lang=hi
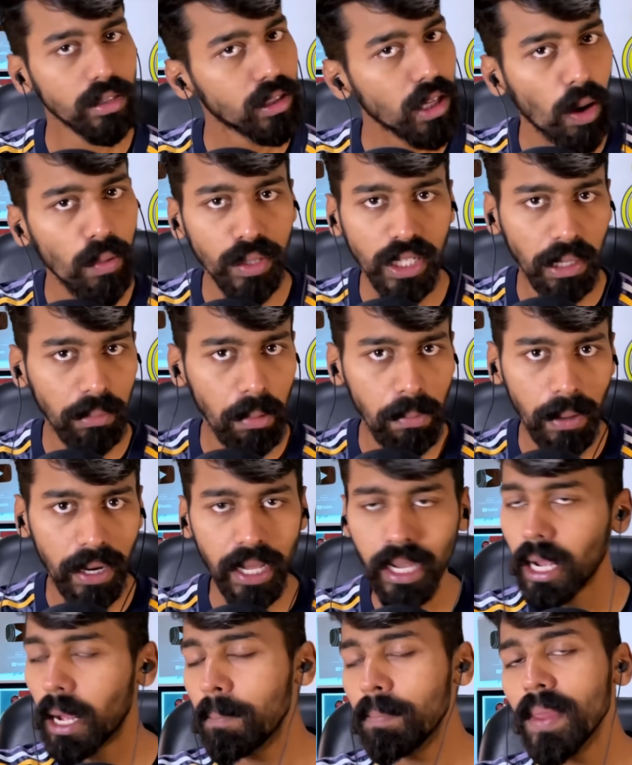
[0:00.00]
काउंटर पे
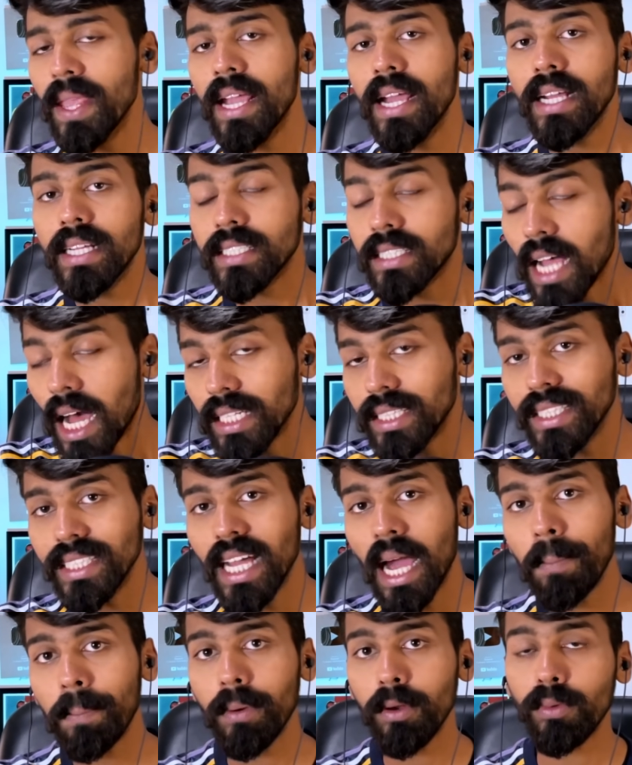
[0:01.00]
पड़ेगा साथ ही
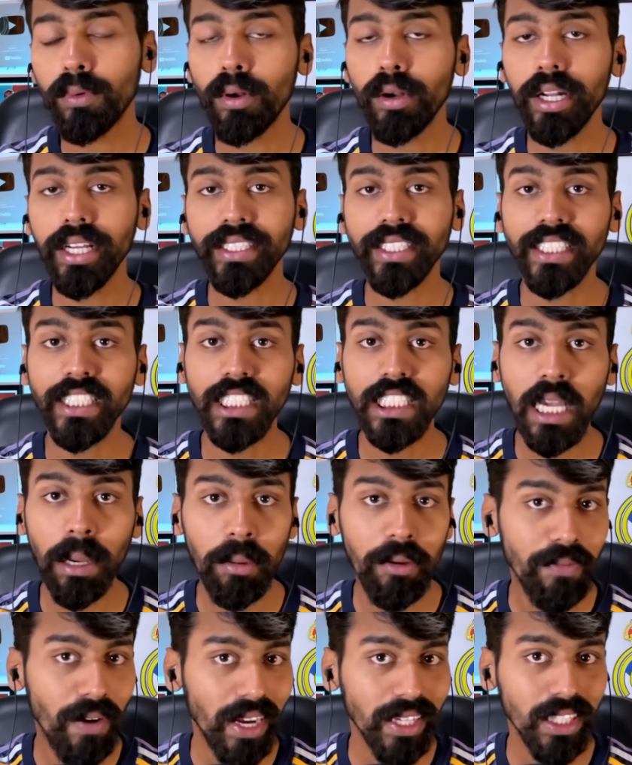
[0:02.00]
यहाँ पर उन्होंने इस चीज़ का
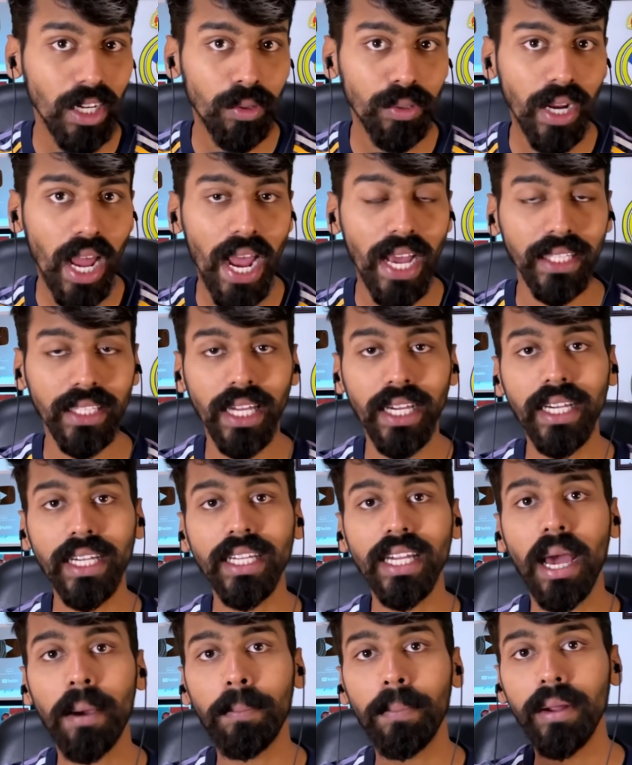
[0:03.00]
भी फायदा उठाया था कि
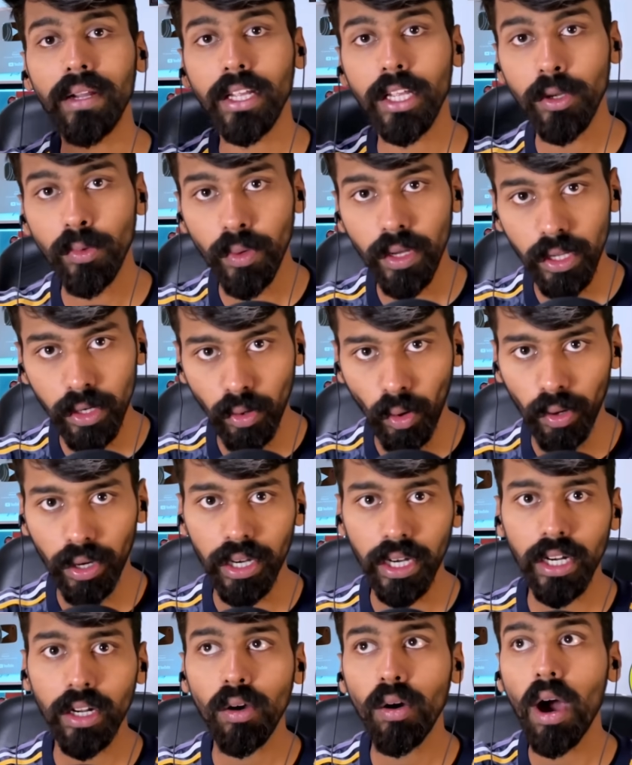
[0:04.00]
यहाँ पर क्योंकि
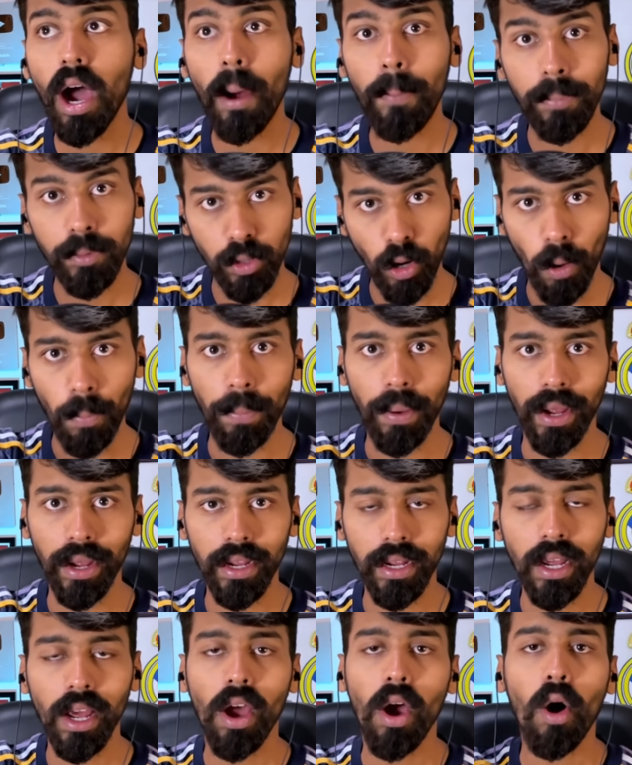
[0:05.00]
रॉड्रिगो अप टॉप
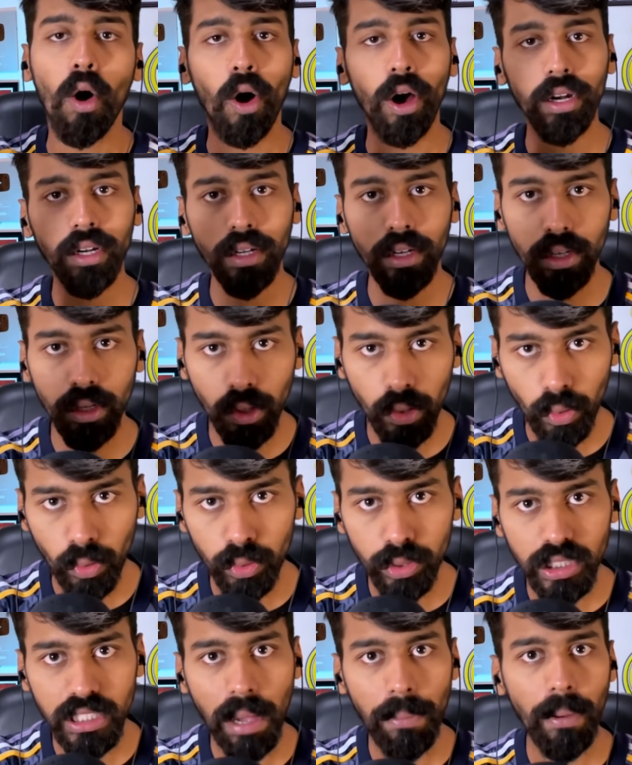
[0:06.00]
है और
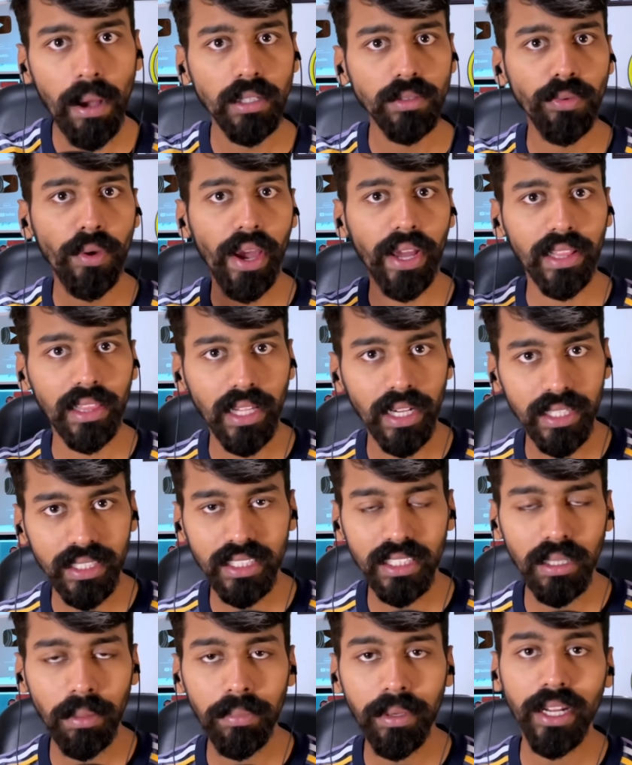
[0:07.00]
क्रूज के पास वो
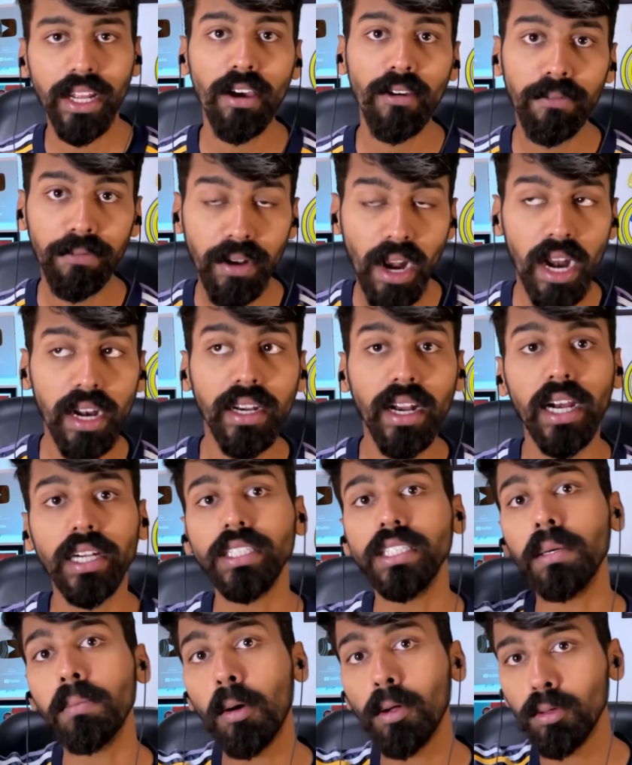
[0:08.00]
एथलेटिज्म नहीं है फ्रान
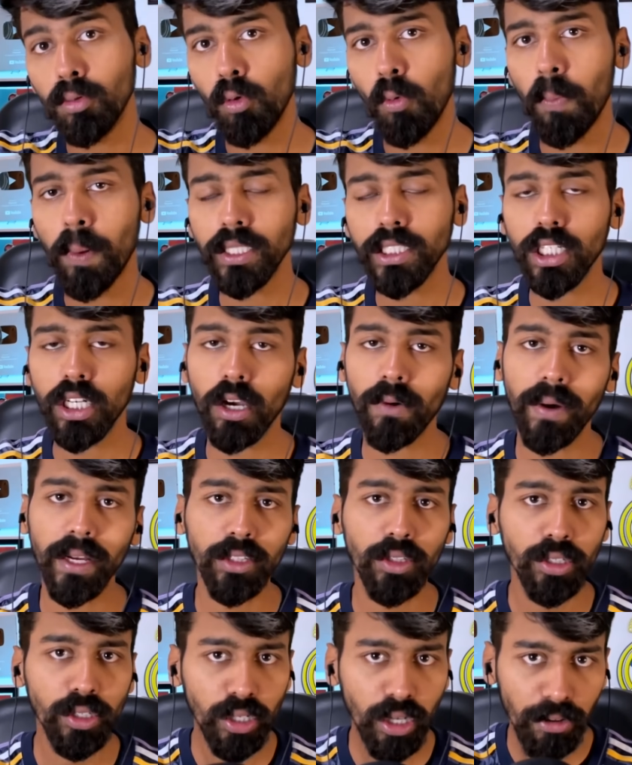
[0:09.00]
गार्सिया बहुत ऊपर चढ़ा हुआ है
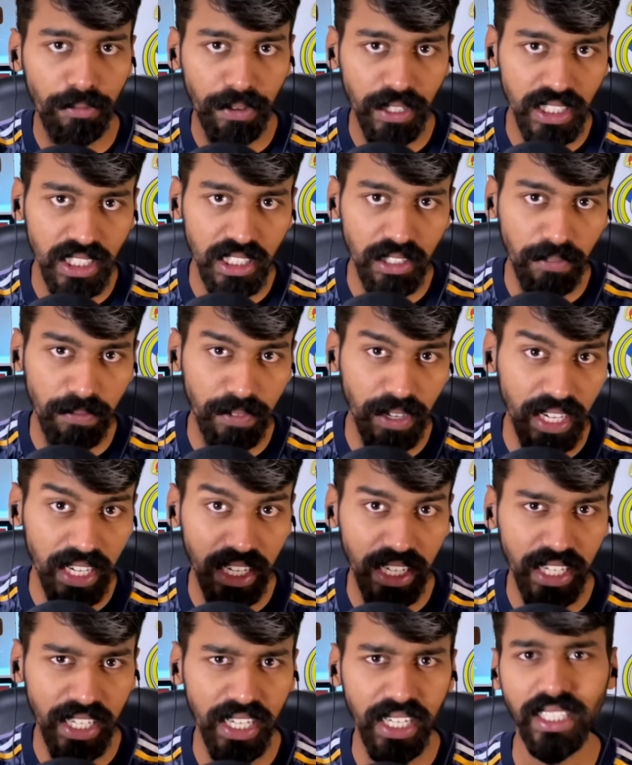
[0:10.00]
तो जो डिफेंसिव
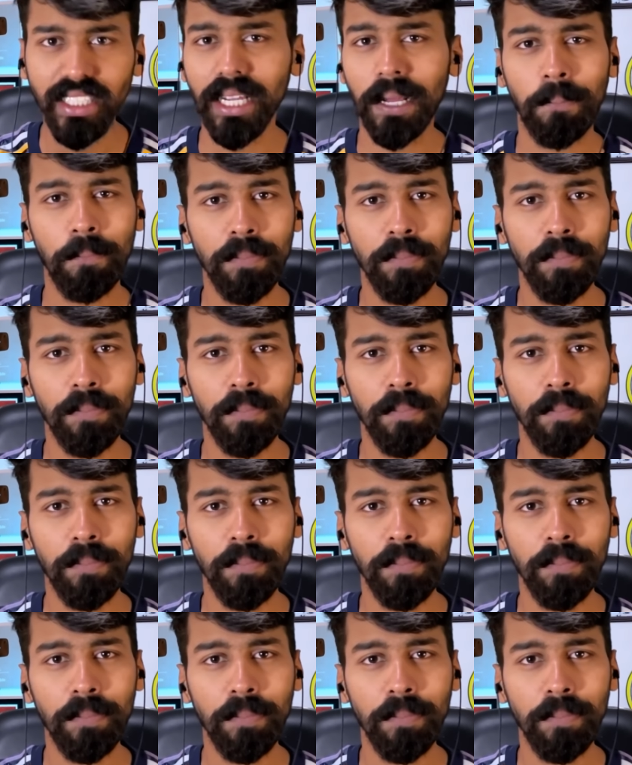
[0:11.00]
फ्रेटर्निटीज है